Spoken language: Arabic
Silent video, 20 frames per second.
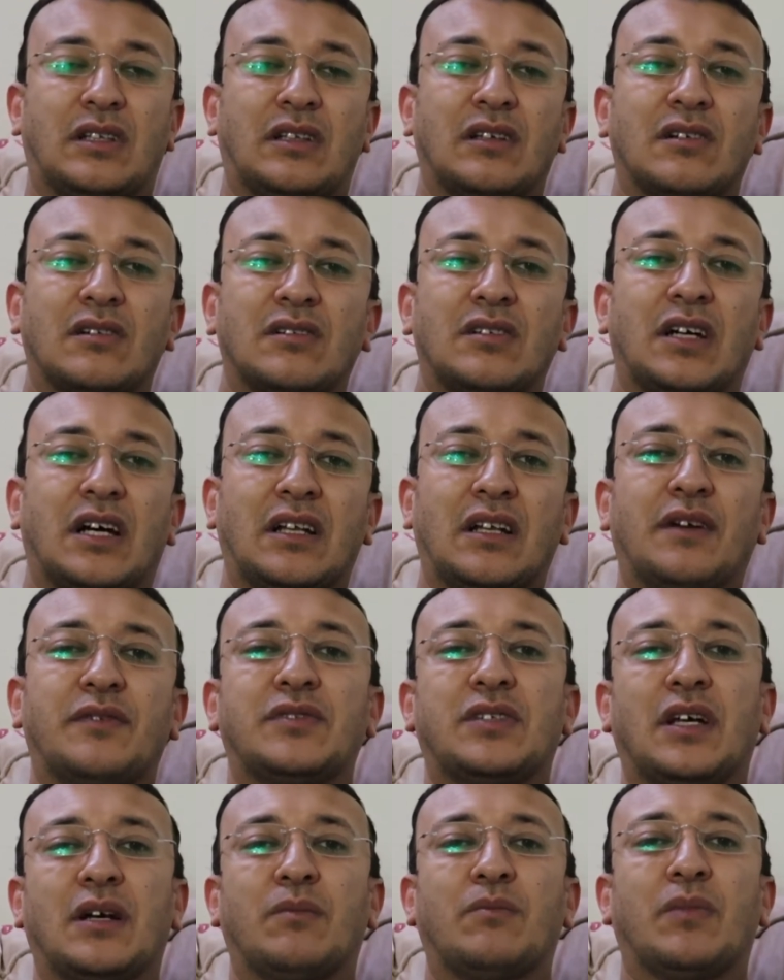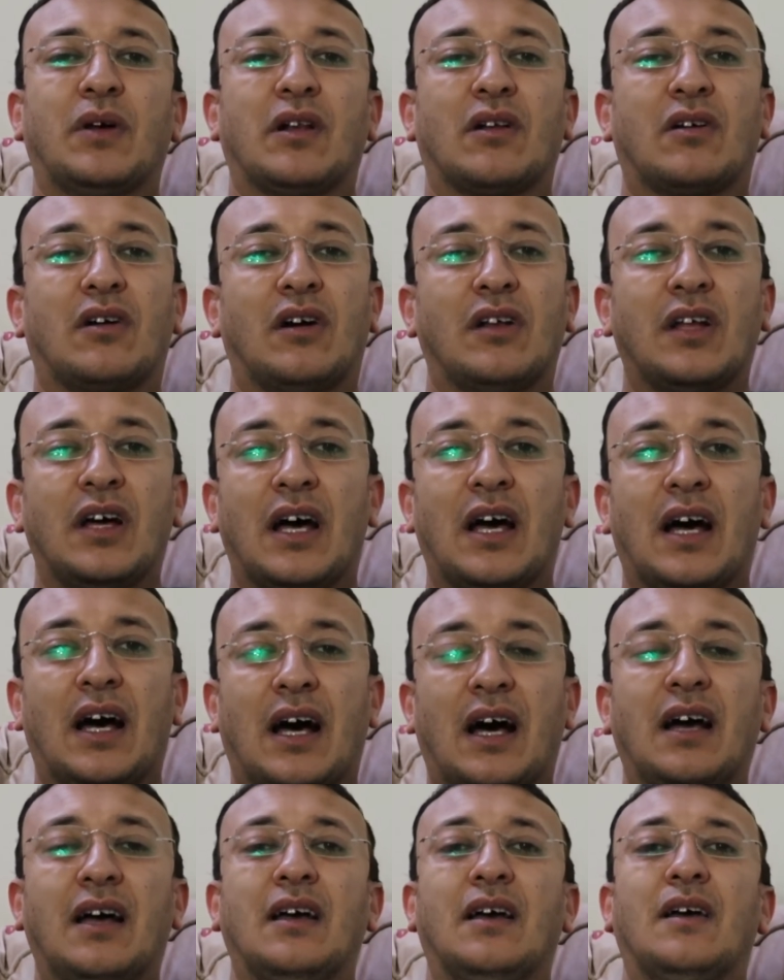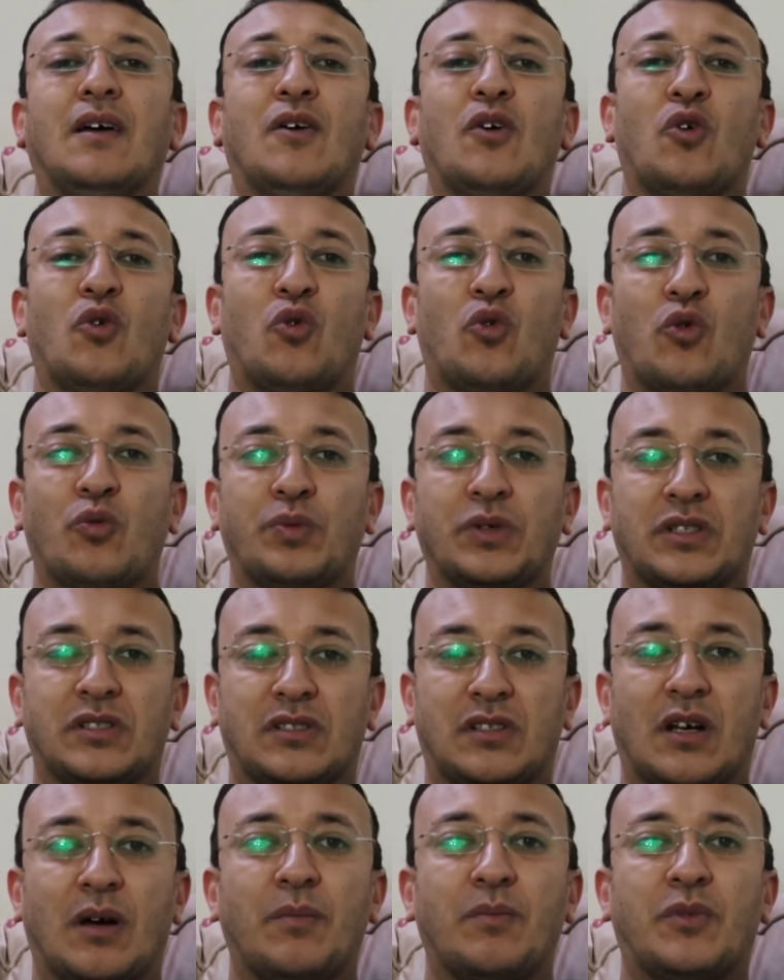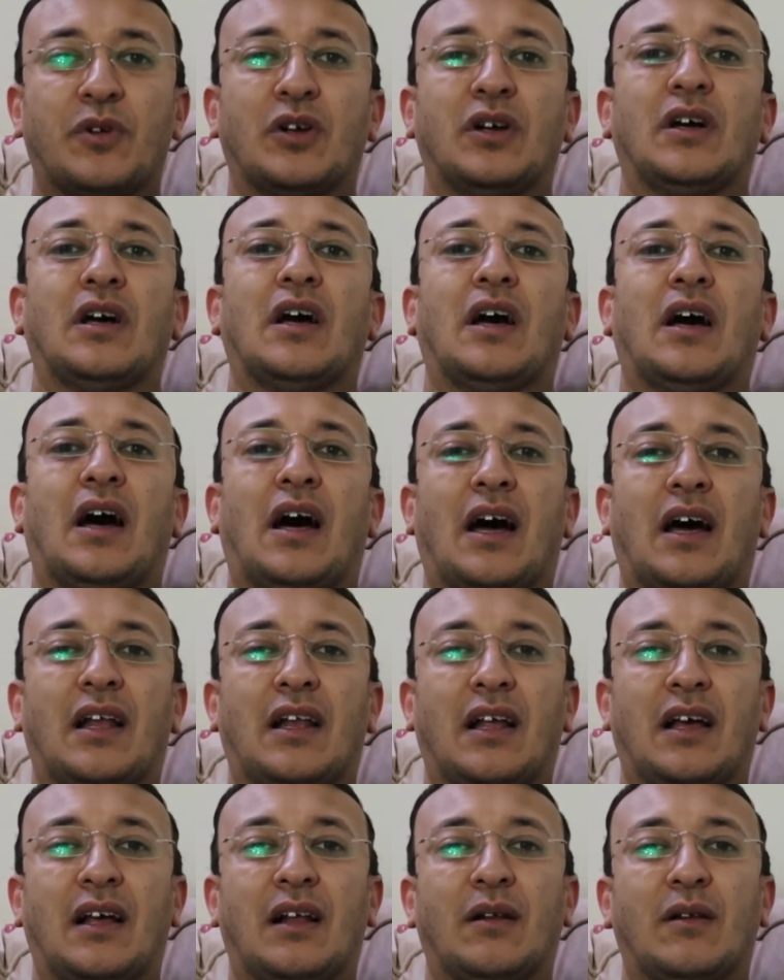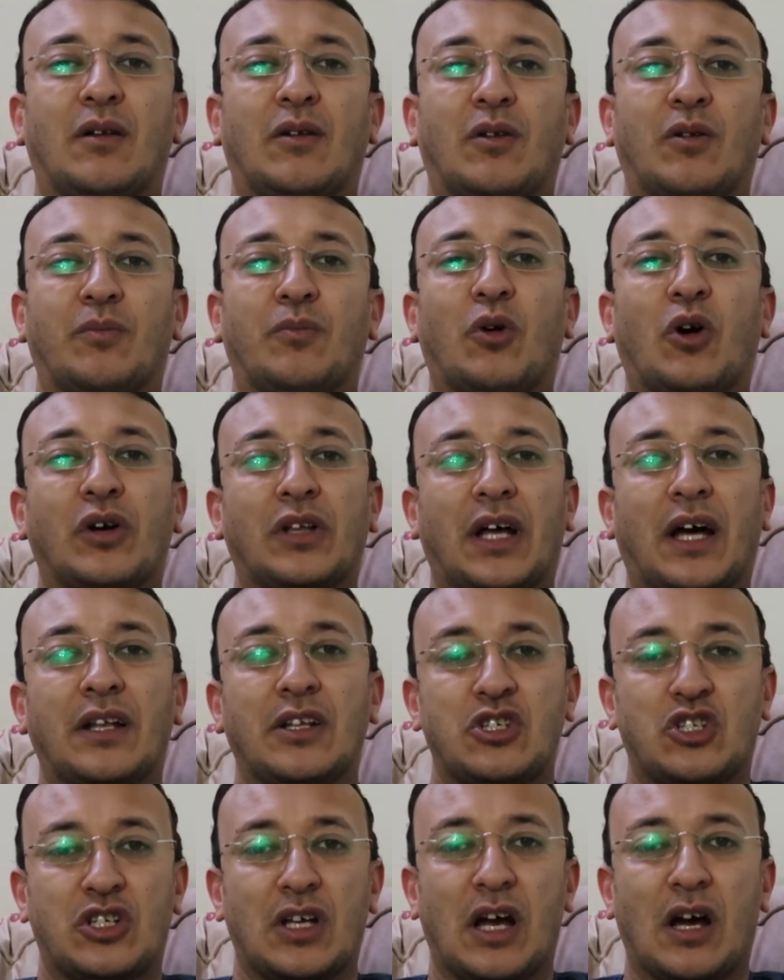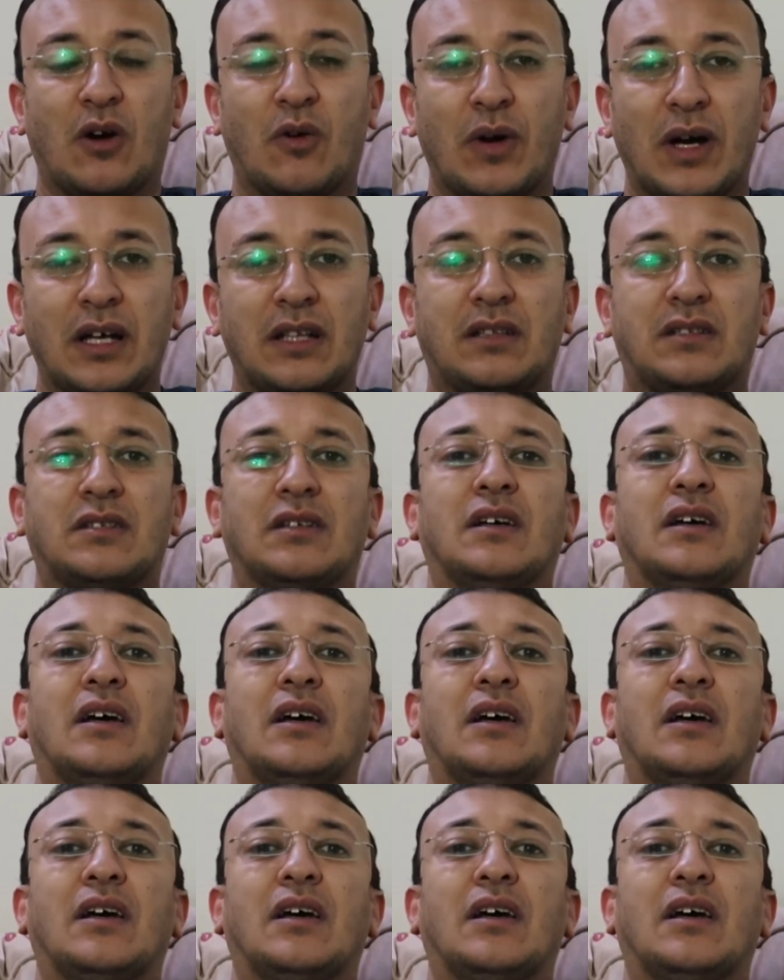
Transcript: تقنع نفسك بالقناعه وبالصبر على البعد عن الشهوات